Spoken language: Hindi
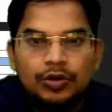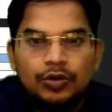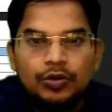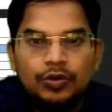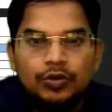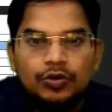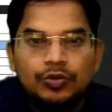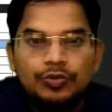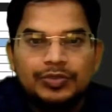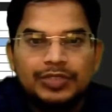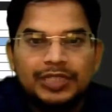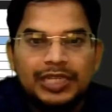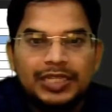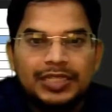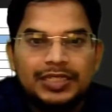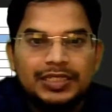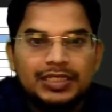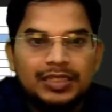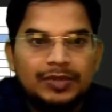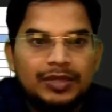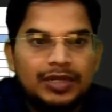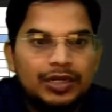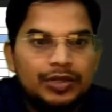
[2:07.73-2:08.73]
होम
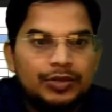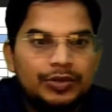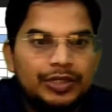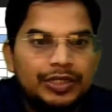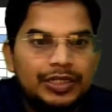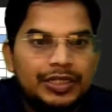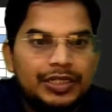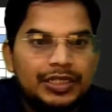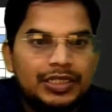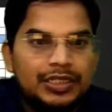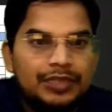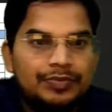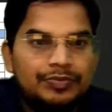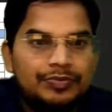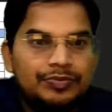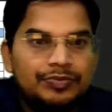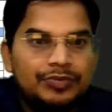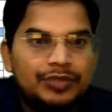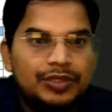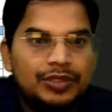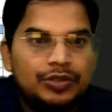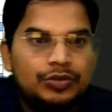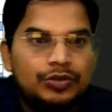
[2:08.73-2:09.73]
साइंस हमारा ट्वेंटी
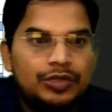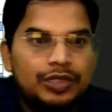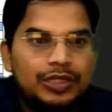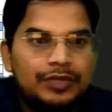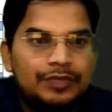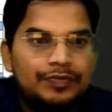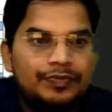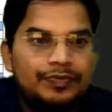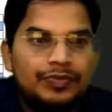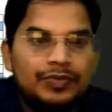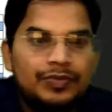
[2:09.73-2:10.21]
मे को है